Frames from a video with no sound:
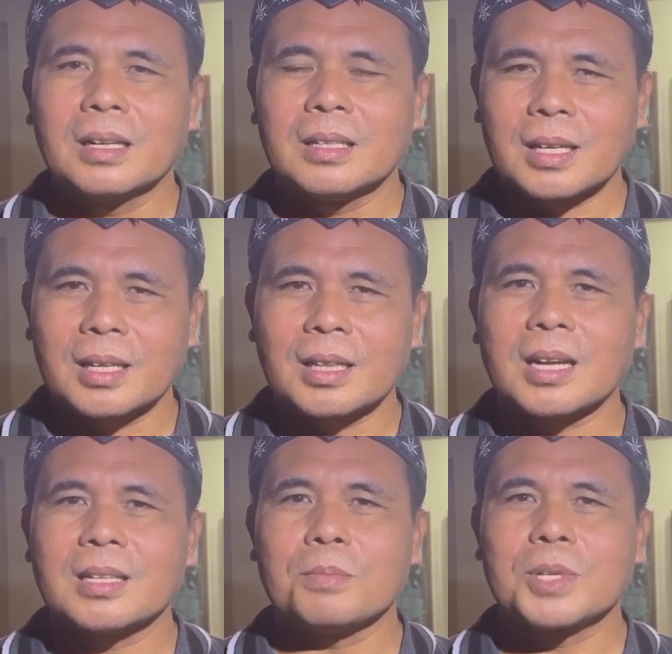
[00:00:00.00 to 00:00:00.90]

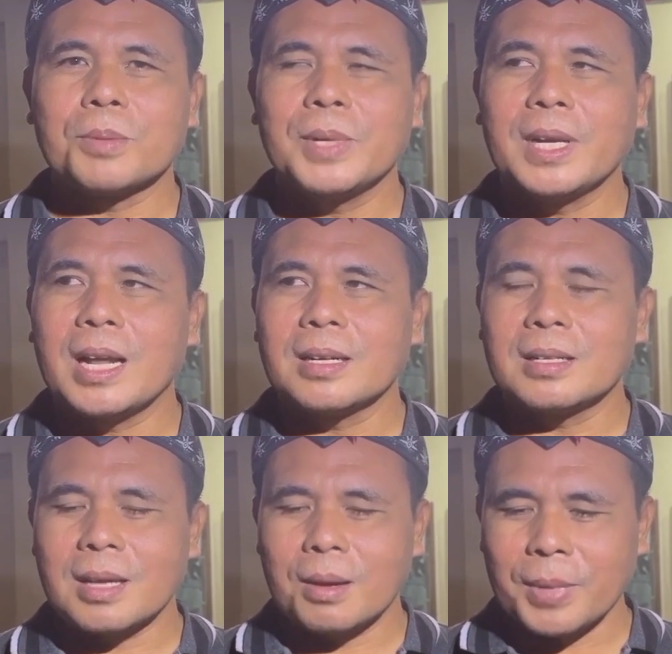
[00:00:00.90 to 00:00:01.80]
sekitar jam
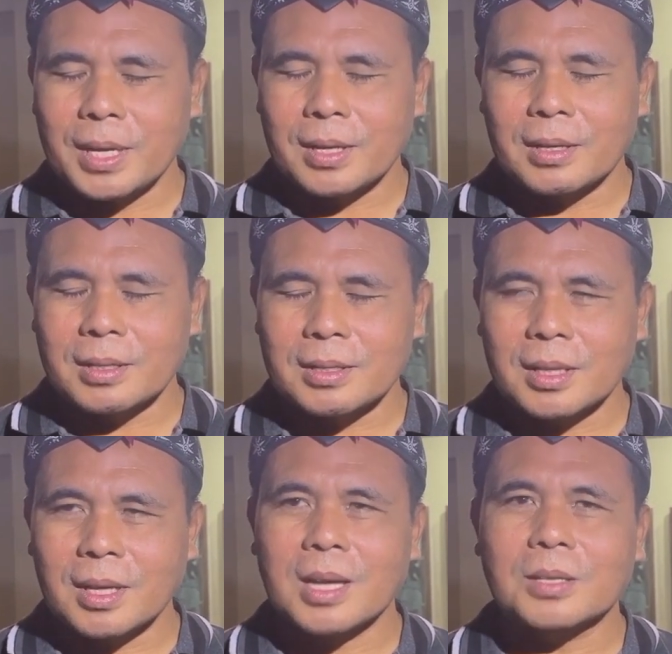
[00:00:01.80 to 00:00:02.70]
9 sampai
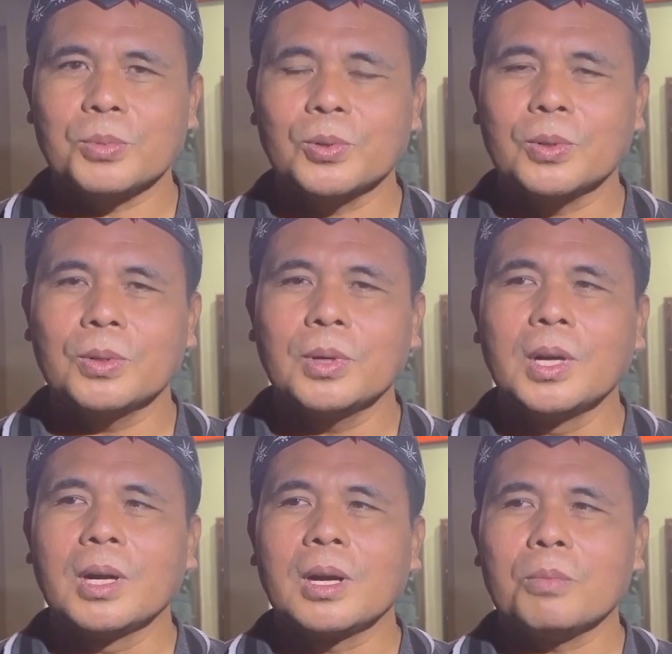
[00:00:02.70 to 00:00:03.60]
setengah
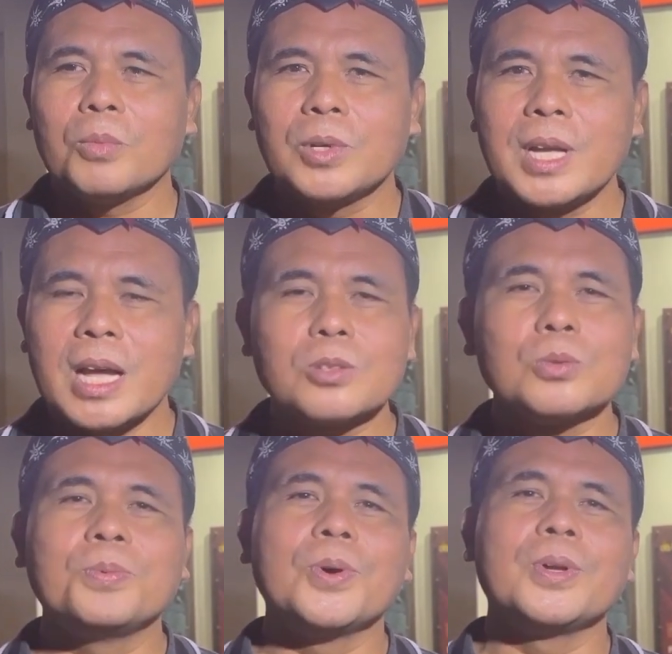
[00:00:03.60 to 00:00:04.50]
10, kemudian
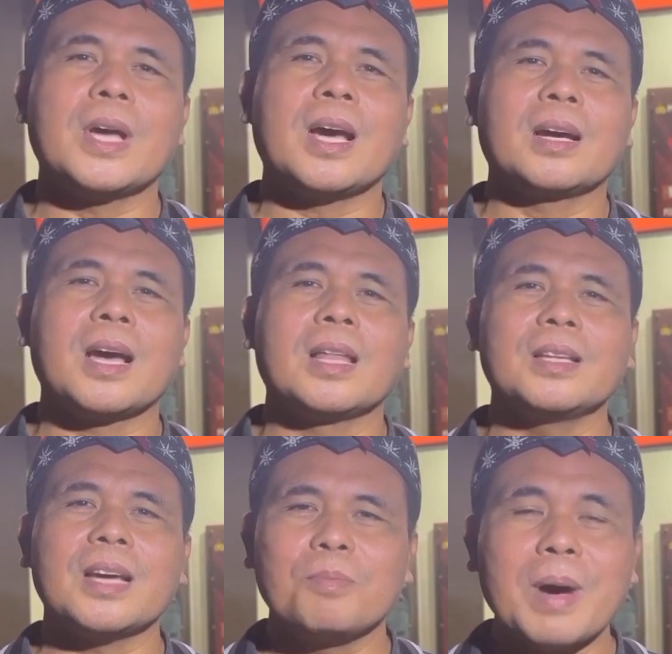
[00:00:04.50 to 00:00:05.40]
subuhnya
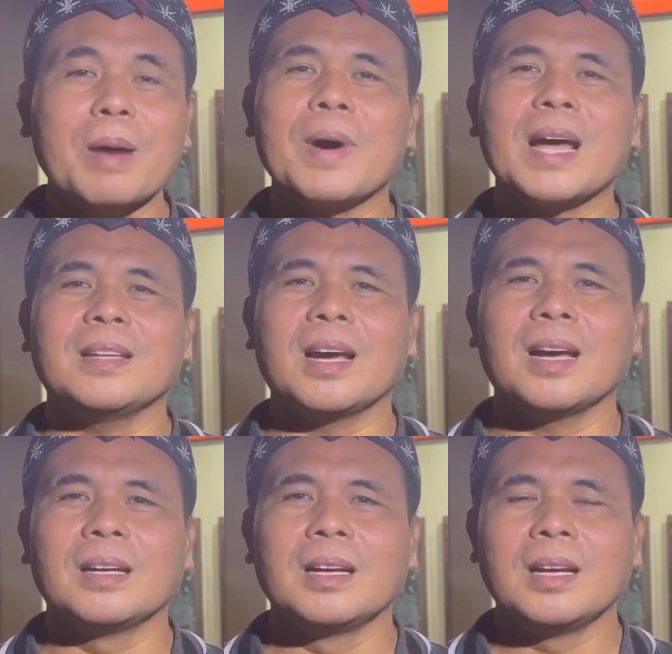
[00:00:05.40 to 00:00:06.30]
gantian bapaknya
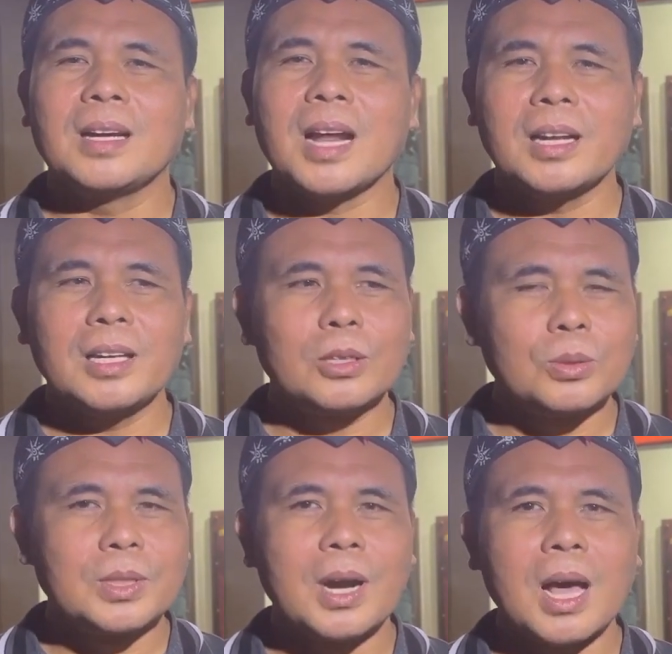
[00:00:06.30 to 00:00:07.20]
dan
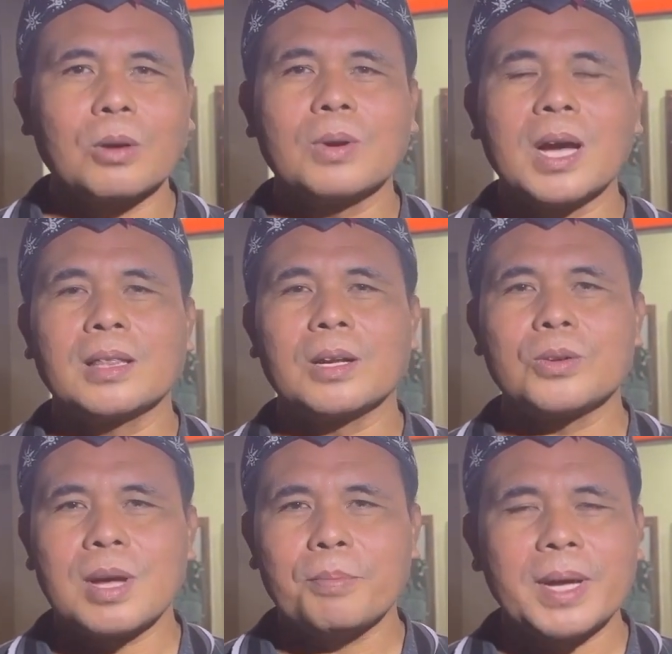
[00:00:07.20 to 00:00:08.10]
itu dilakukan
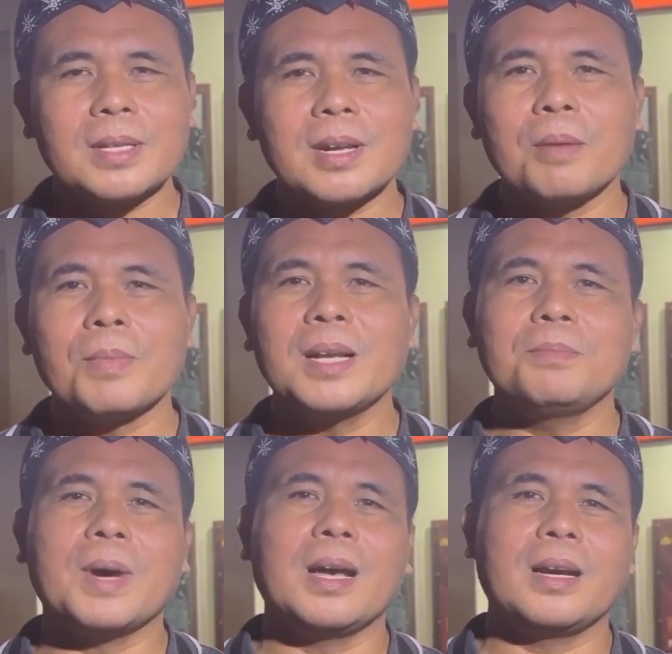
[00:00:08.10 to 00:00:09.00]
terus sampai selama
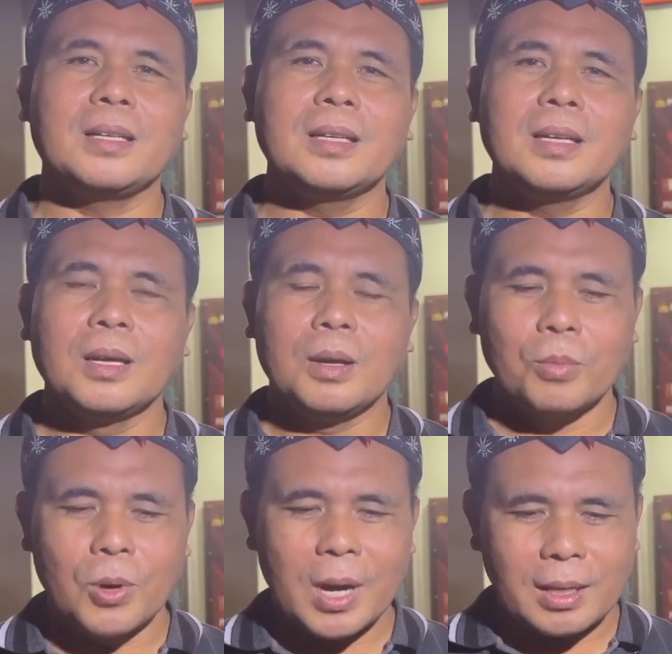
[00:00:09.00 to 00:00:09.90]
lima hari
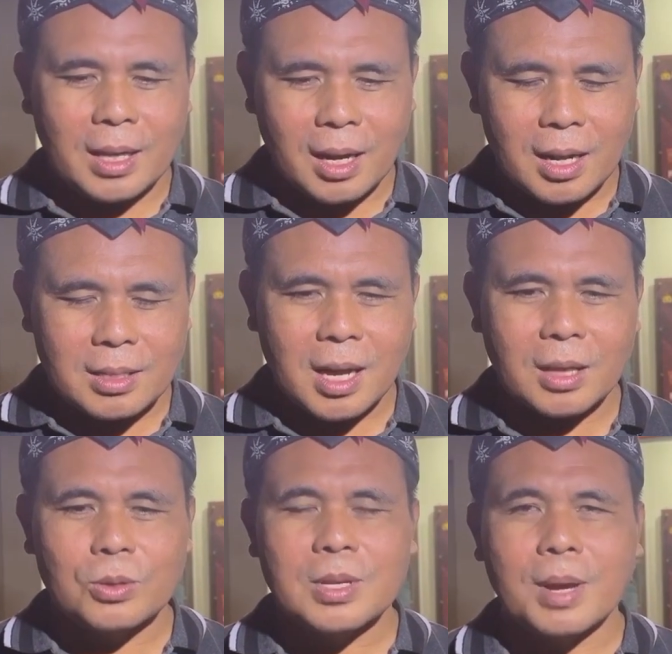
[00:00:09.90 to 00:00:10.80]
mulai tanggal
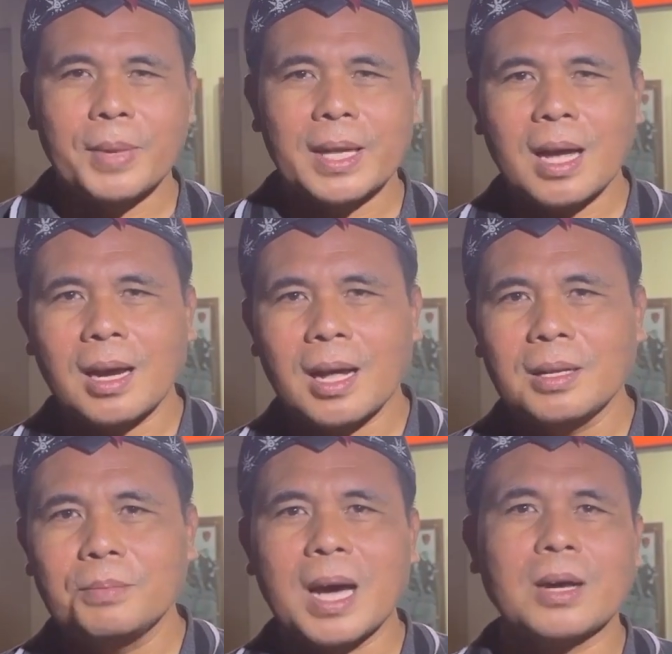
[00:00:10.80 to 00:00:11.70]
1 sampai tanggal
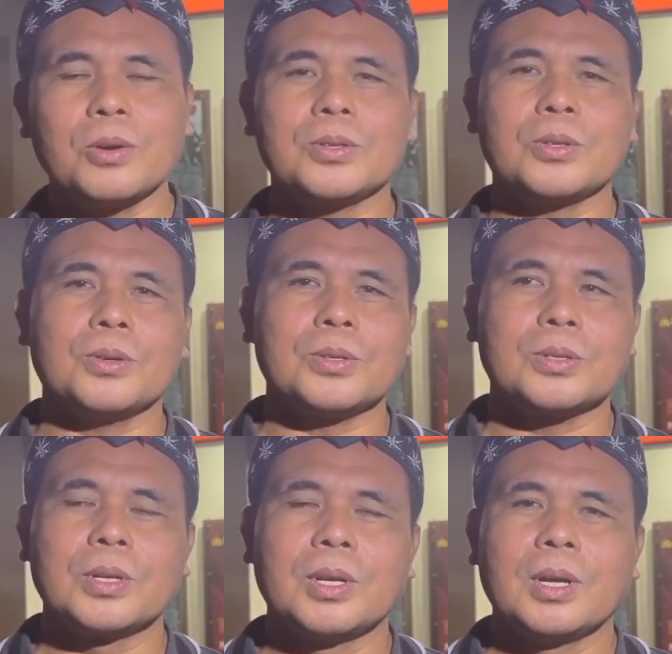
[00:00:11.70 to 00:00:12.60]
5
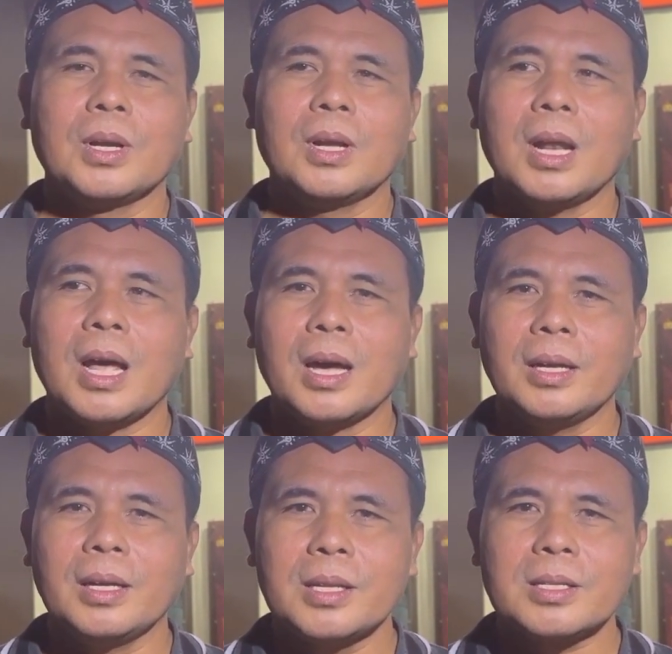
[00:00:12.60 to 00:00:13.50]
Agustus.
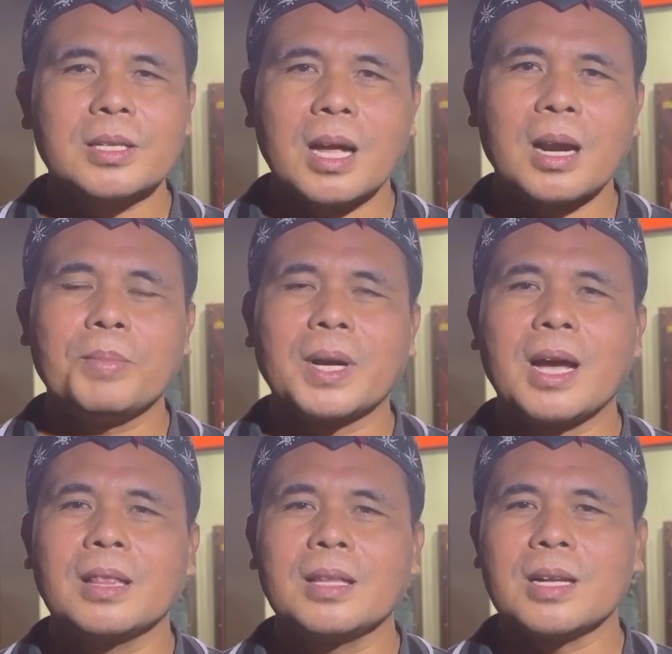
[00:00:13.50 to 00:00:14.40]
Nah ini secara
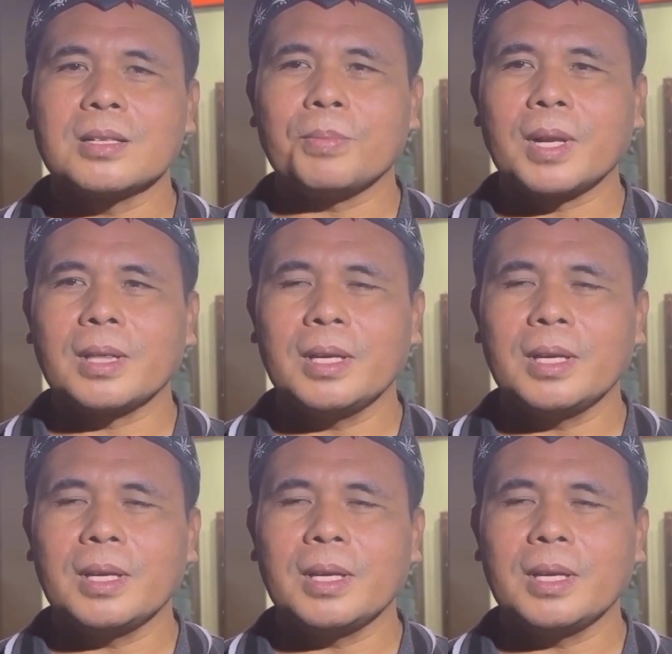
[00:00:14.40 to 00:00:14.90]
bergantian seperti